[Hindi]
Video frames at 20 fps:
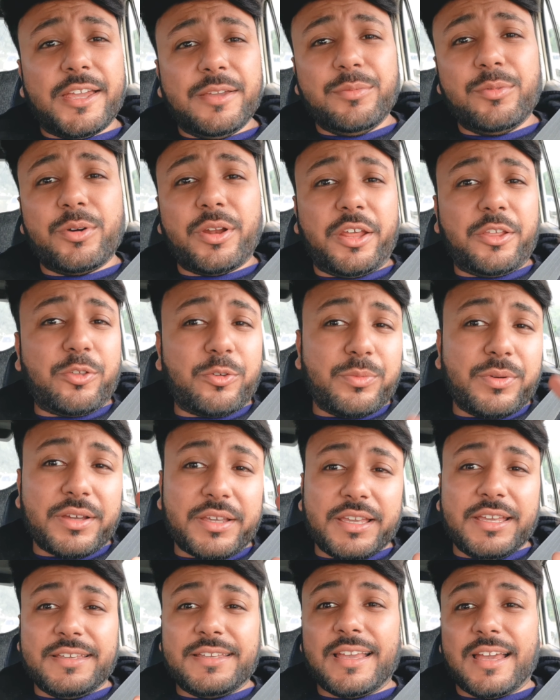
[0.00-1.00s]
टाइम हो रहा है
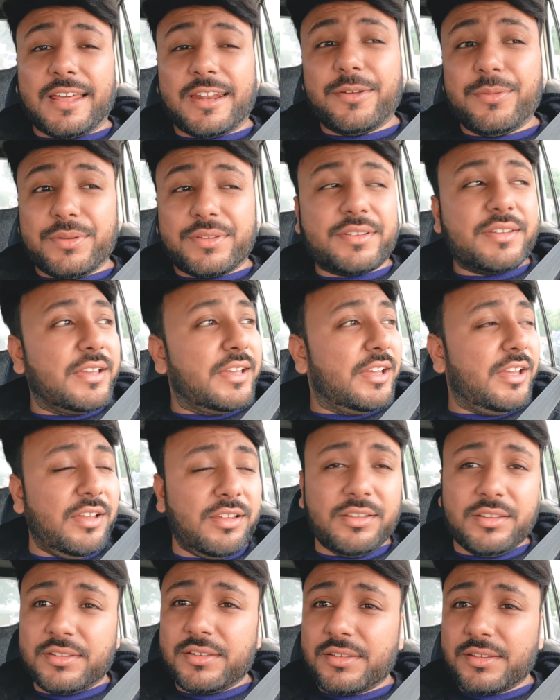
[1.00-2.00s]
सुबह के ग्यारह बज गए
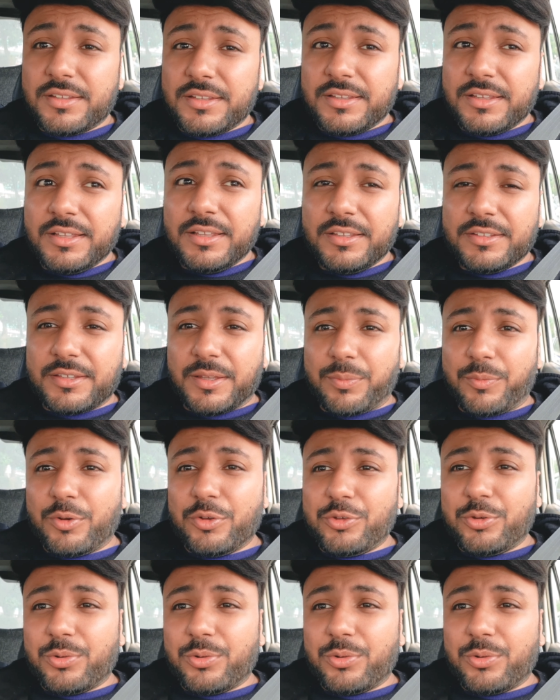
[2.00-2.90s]
हैं सबको